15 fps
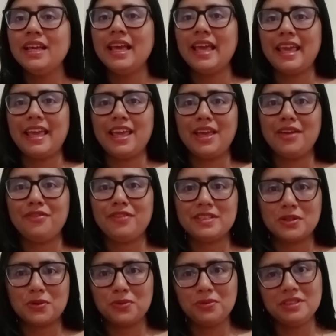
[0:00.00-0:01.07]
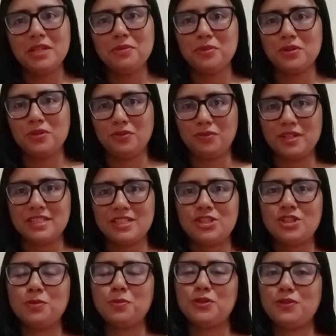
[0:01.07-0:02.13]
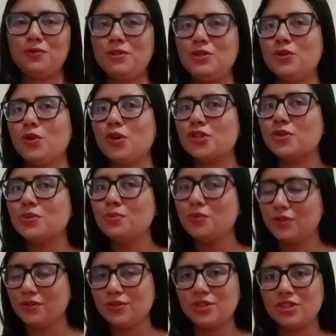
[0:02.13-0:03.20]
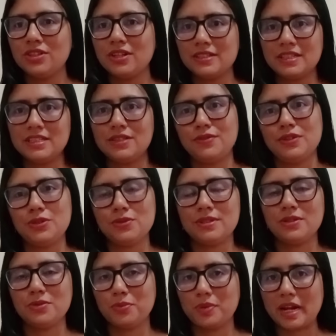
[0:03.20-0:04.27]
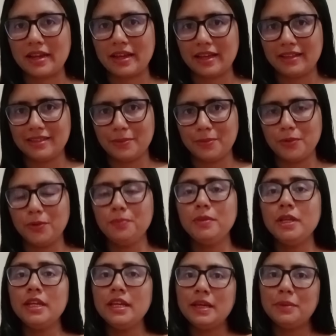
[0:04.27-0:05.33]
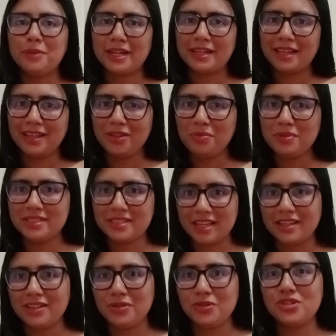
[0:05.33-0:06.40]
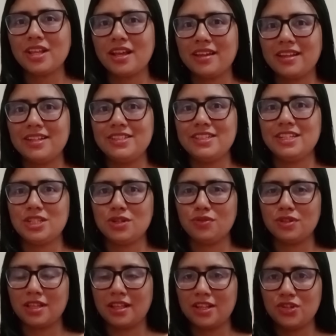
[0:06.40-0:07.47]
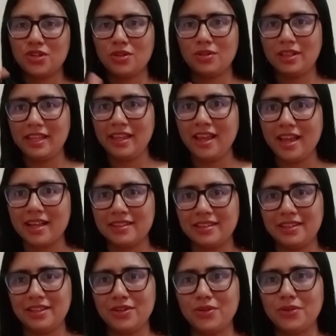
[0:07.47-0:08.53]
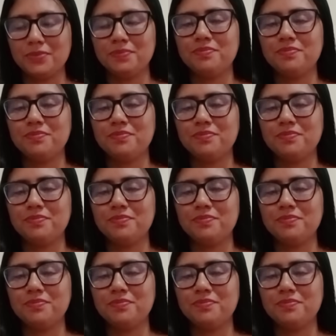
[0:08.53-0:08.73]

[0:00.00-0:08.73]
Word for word: É, faz algum tempo que eu não faço esse tipo de vídeo, eu gosto muito de trazer esse videozinho pra cá, tá bom? Pra quem não me segue no Instagram, gente, eu vou estar tá deixando linkado aqui, ó,